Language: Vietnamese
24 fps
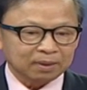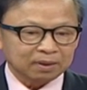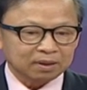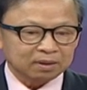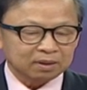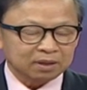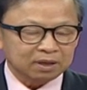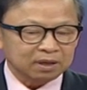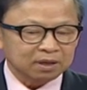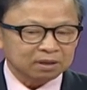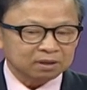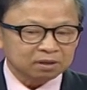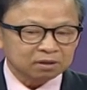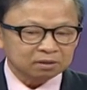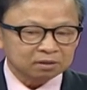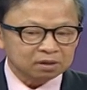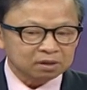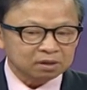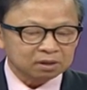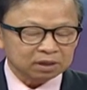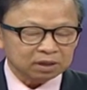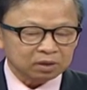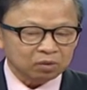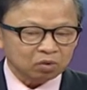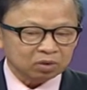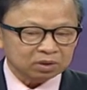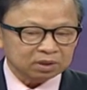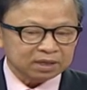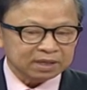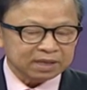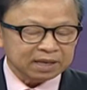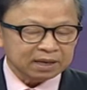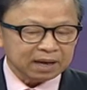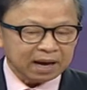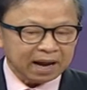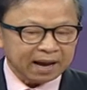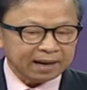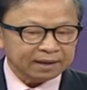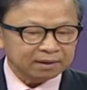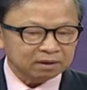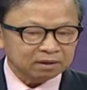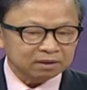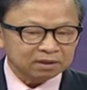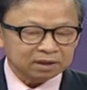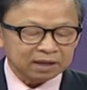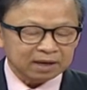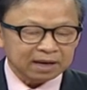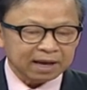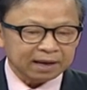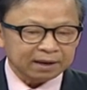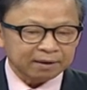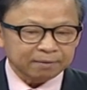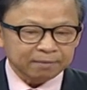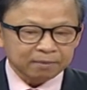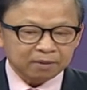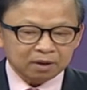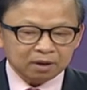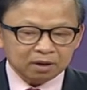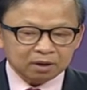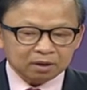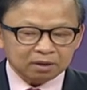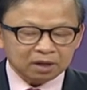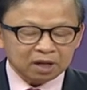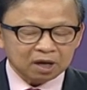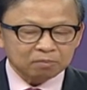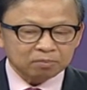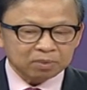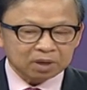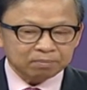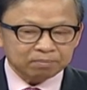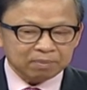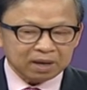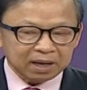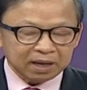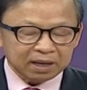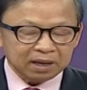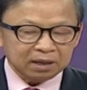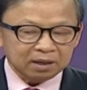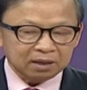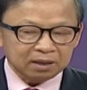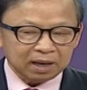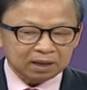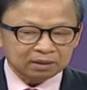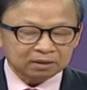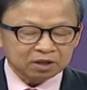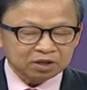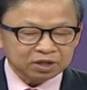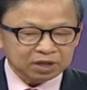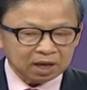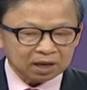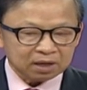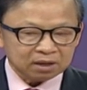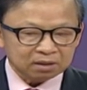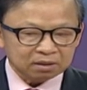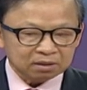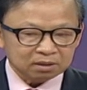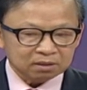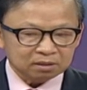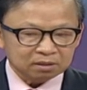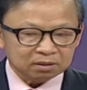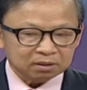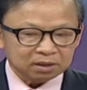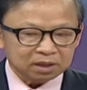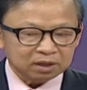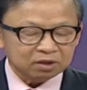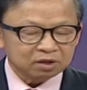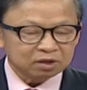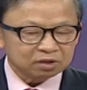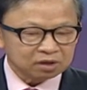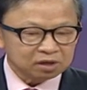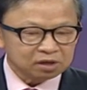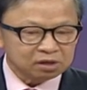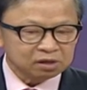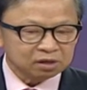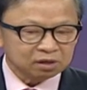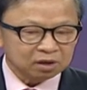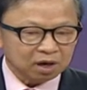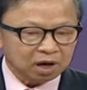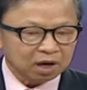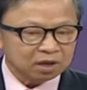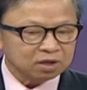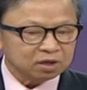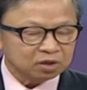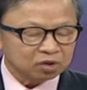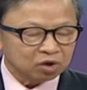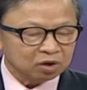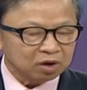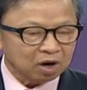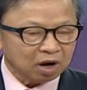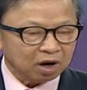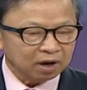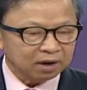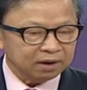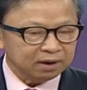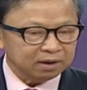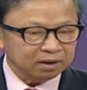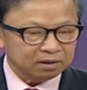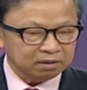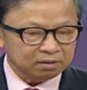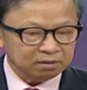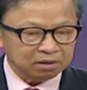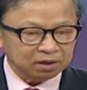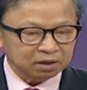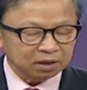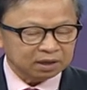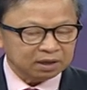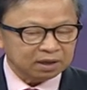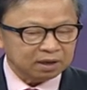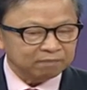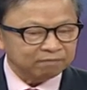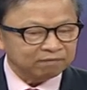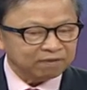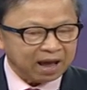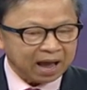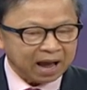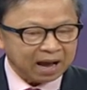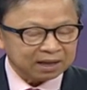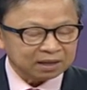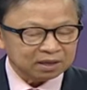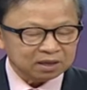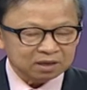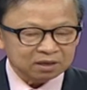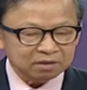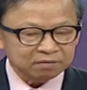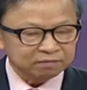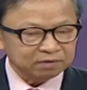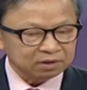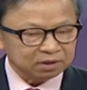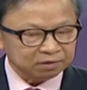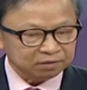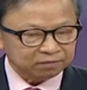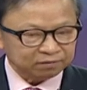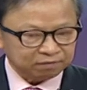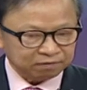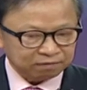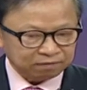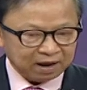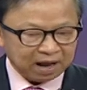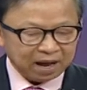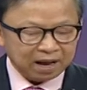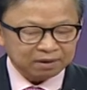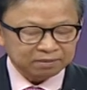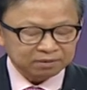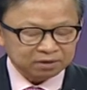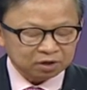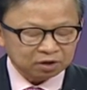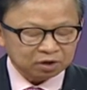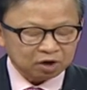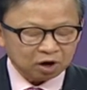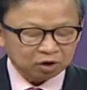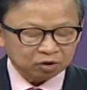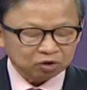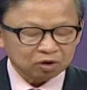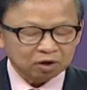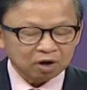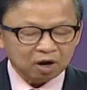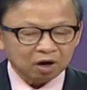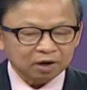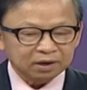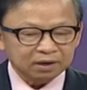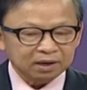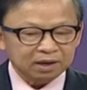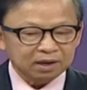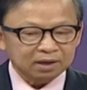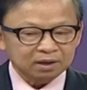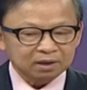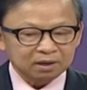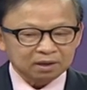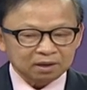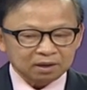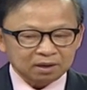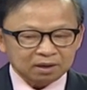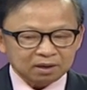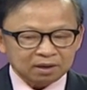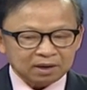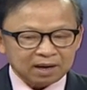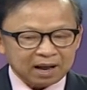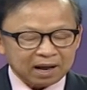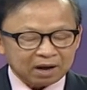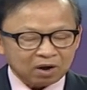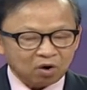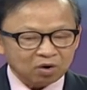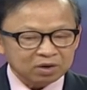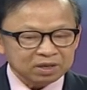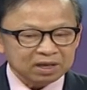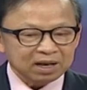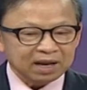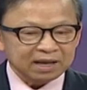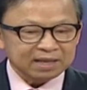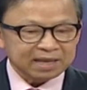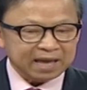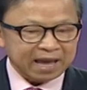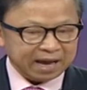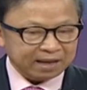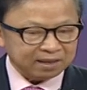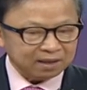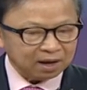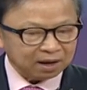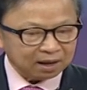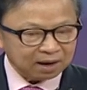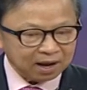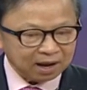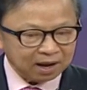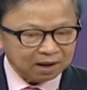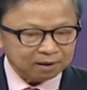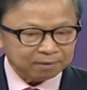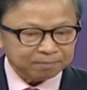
thì thường thường cái luật DJI nó như thế này nếu mình bị lần thứ nhất thì thường thường nó như tôi nói những cái hình phạt như vừa vừa rồi tôi nói đó là coi như là nhẹ nhất đó